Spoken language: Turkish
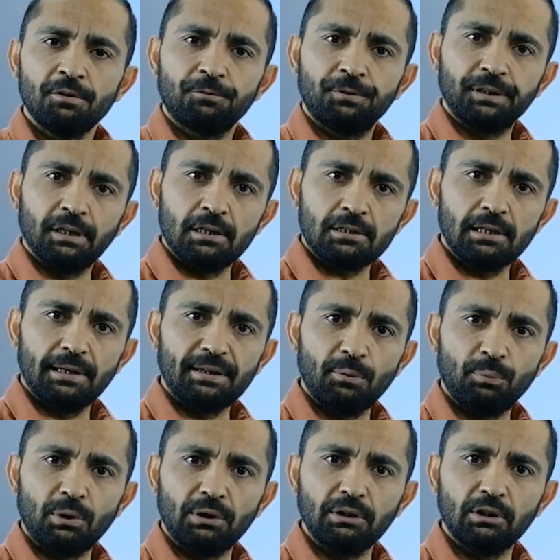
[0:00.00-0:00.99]
Finansal
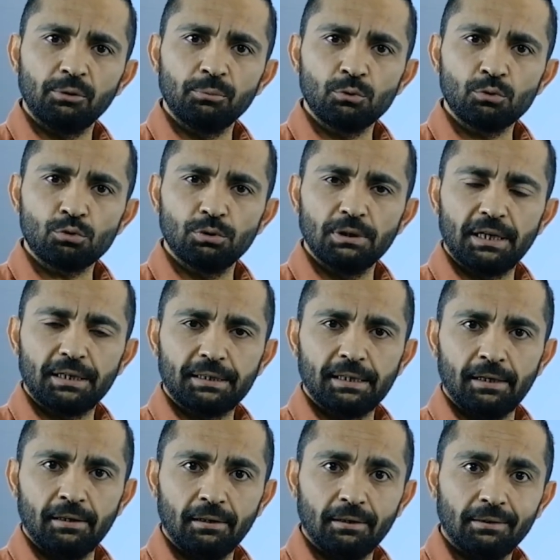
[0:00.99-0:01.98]
raporlarımızı
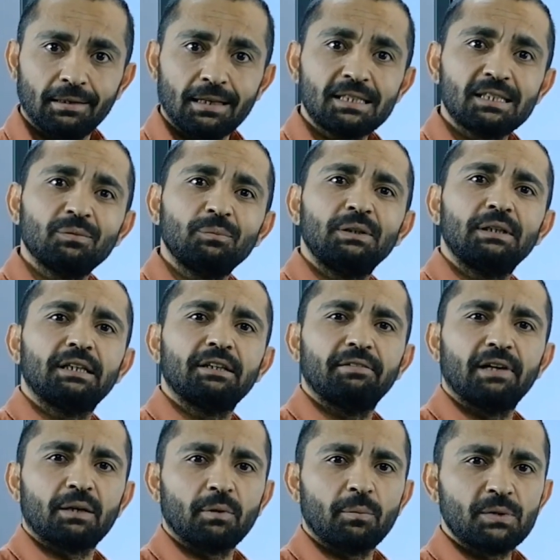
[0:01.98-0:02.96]
sunarken nasıl bilgi
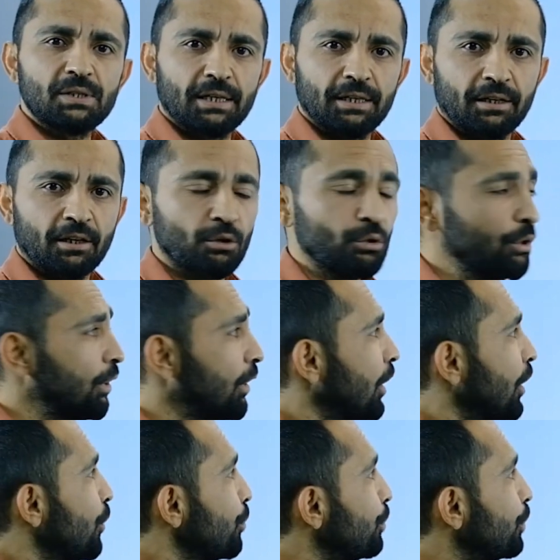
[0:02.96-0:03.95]
vermemiz gerekiyor?
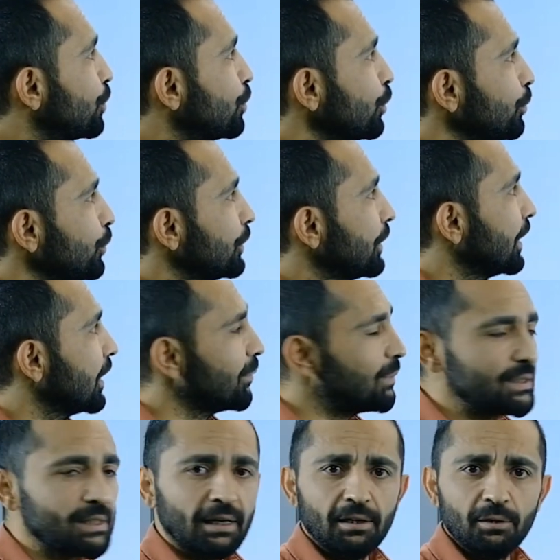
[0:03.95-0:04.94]
Bütün bunları
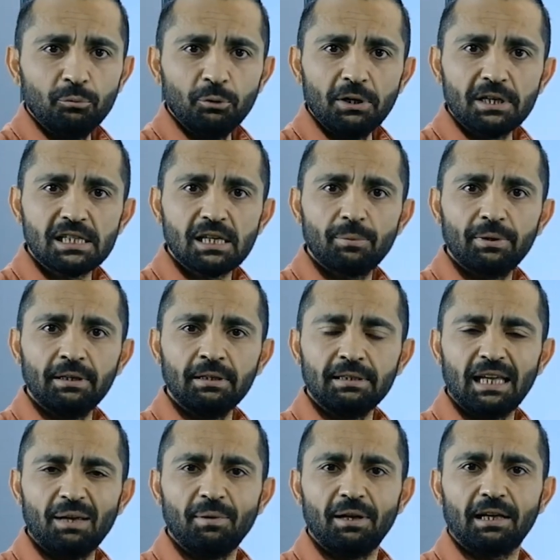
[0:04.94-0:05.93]
bize muhasebenin
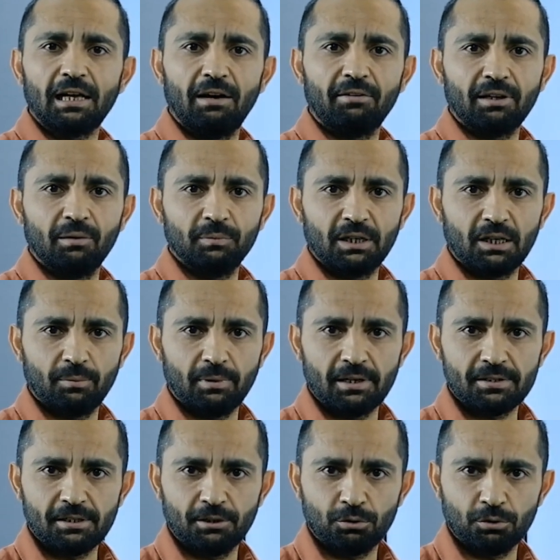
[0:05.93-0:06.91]
temel kavramları
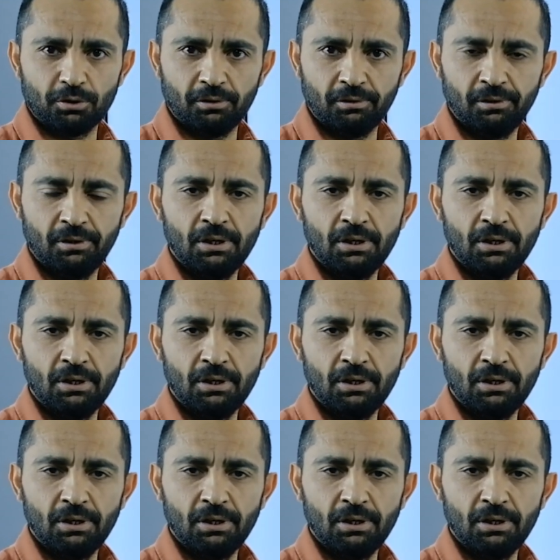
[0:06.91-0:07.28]
bahsediyor.